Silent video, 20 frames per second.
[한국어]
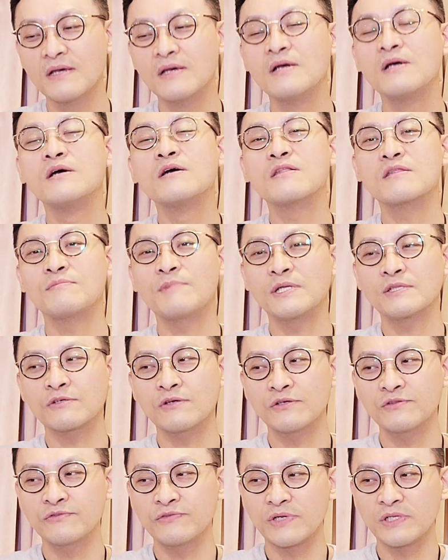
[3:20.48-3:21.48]
스마트
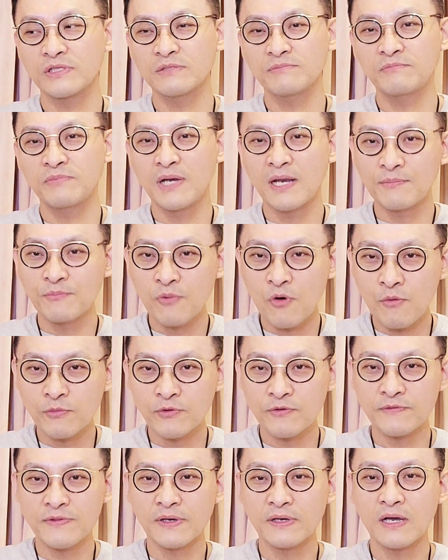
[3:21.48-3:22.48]
컨트랙트 플랫폼으로
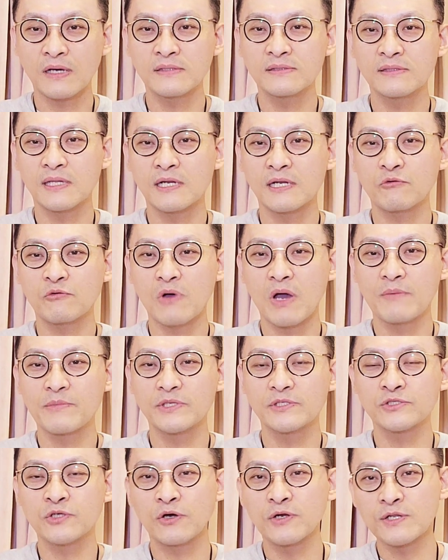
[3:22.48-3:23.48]
생각한다라고 하면
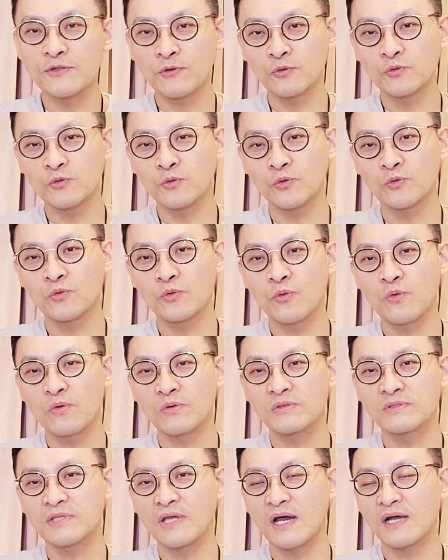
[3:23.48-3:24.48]
처리 속도도
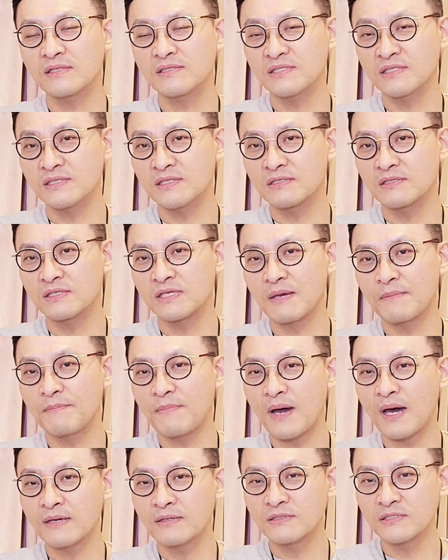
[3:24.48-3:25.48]
그다지 그렇게
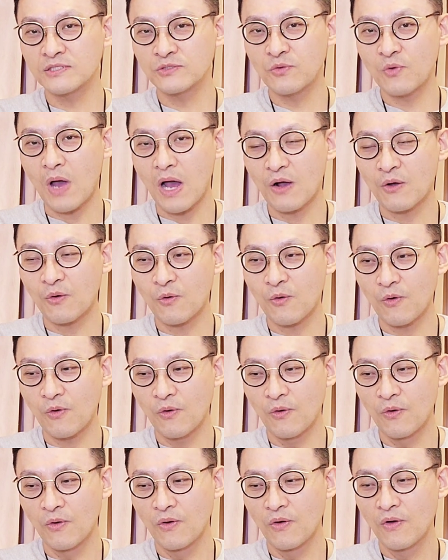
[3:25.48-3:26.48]
빠르지도 않고,
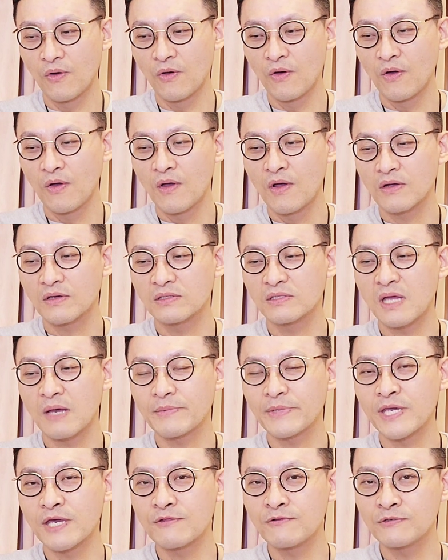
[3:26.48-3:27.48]
그 다음에
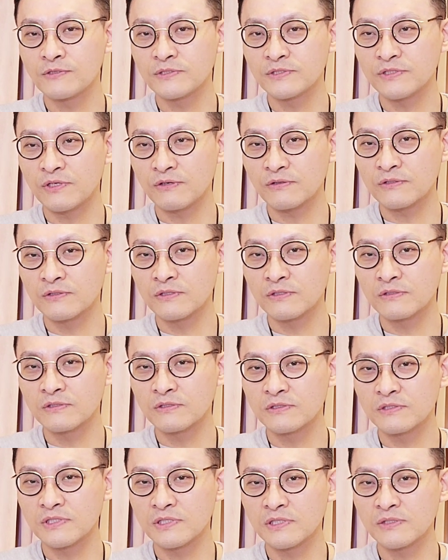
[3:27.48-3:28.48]
기술적
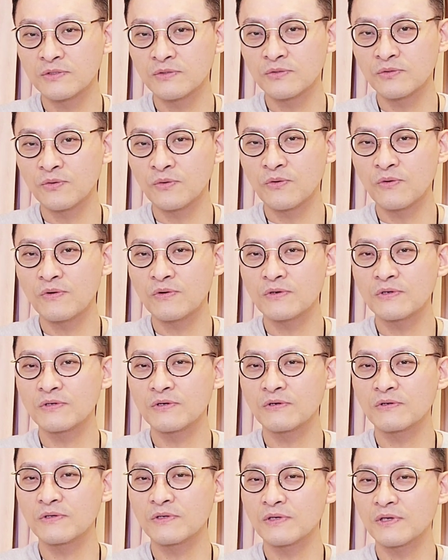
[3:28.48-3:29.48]
특징도
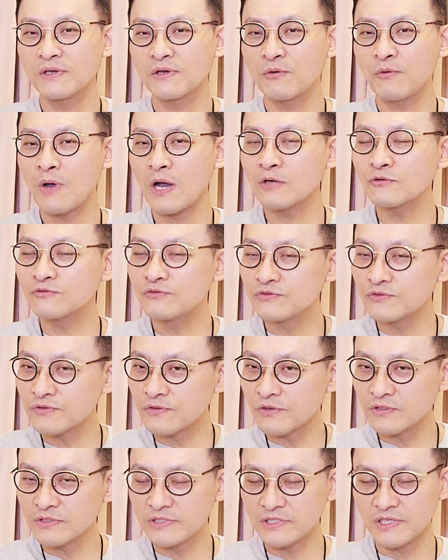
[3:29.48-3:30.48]
그렇게 확
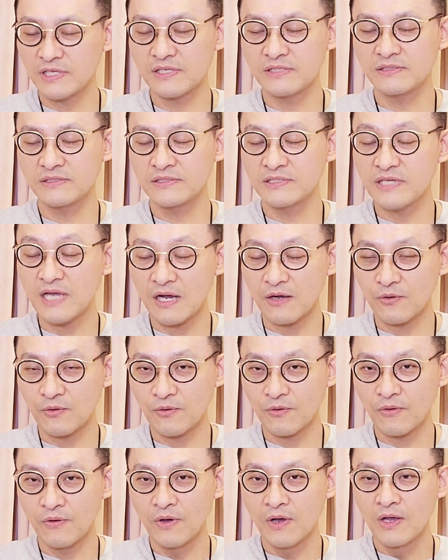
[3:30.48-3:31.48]
두드러지지 않고,
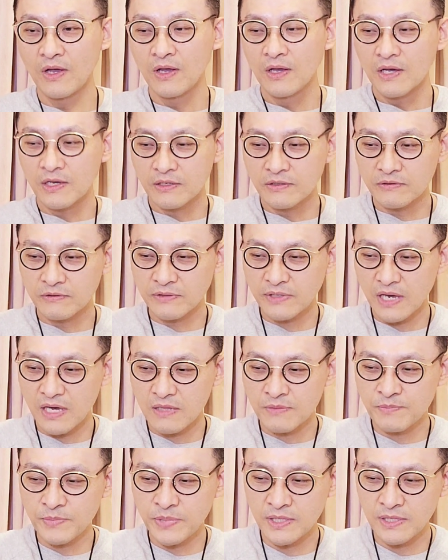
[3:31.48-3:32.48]
그리고
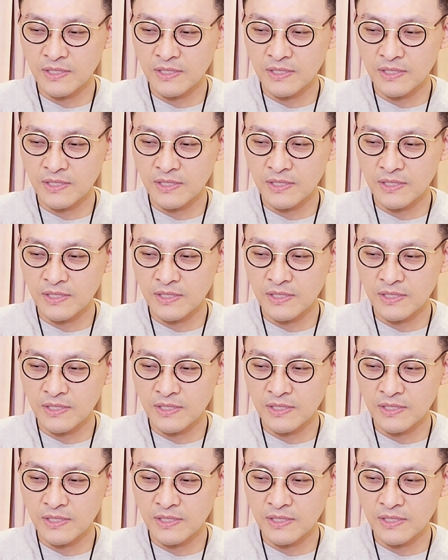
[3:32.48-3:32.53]
게스피